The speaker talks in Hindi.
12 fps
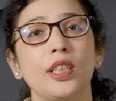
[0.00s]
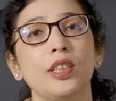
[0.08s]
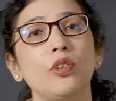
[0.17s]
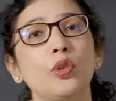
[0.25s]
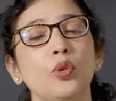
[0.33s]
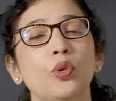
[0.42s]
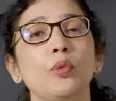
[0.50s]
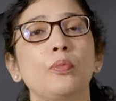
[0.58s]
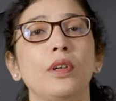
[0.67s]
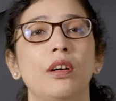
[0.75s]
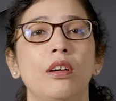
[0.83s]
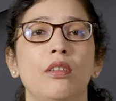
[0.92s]
जाती है और
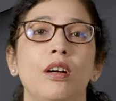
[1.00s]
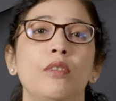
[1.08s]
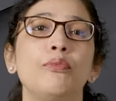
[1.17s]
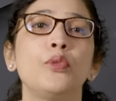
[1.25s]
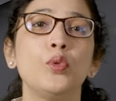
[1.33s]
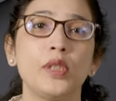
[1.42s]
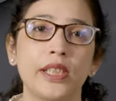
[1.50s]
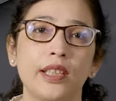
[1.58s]
ट्यूब फूल